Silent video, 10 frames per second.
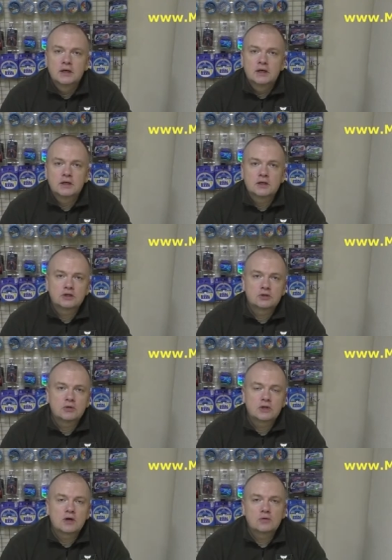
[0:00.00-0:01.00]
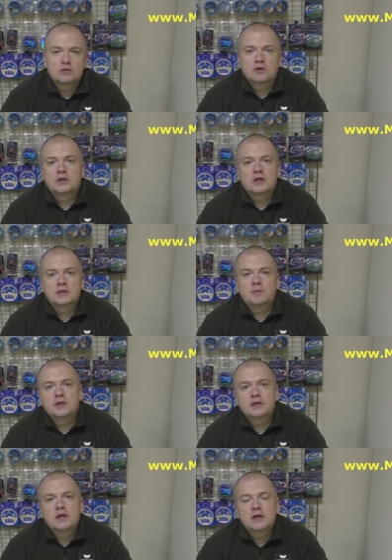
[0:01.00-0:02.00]
э, что нагрузку она
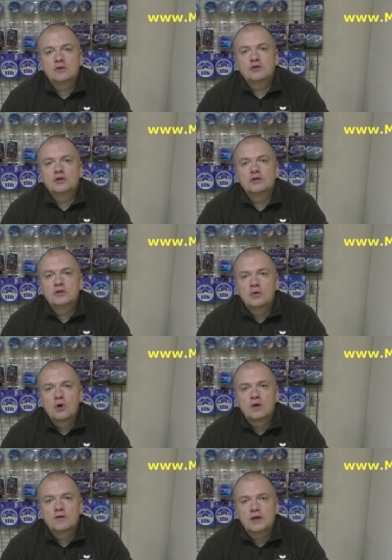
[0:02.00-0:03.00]
распределяет очень здорово.